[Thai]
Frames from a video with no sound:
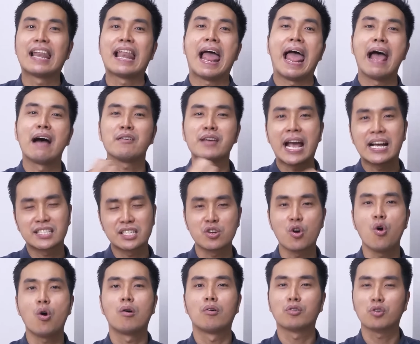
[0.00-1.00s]
แล้วอยากจะ
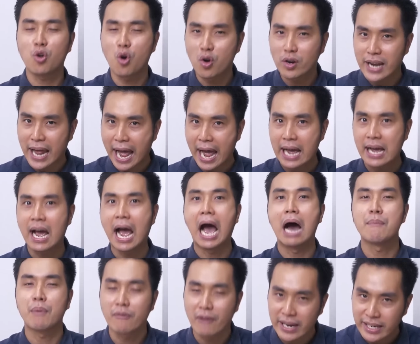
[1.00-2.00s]
ยกโรงหนัง
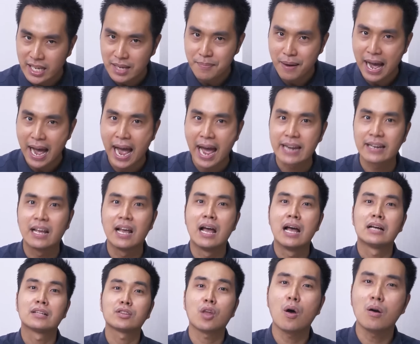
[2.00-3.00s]
เอามาไว้ที่บ้าน
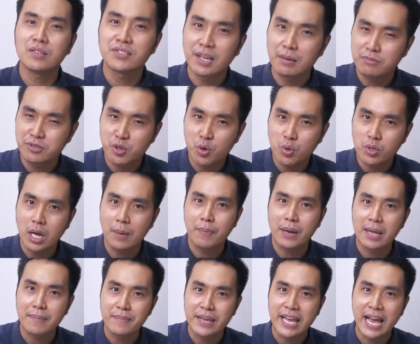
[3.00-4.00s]
ต้อง Samsung The
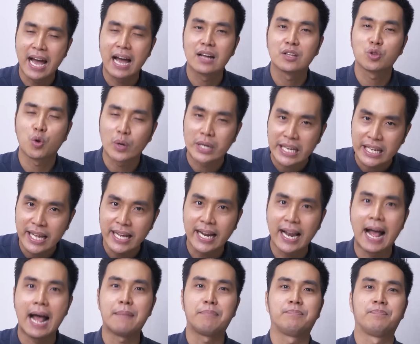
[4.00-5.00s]
Premiere ตัวนี้เลย
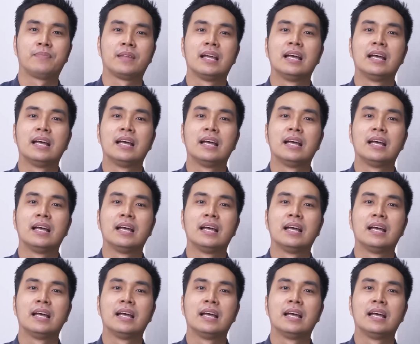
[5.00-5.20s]
ครับ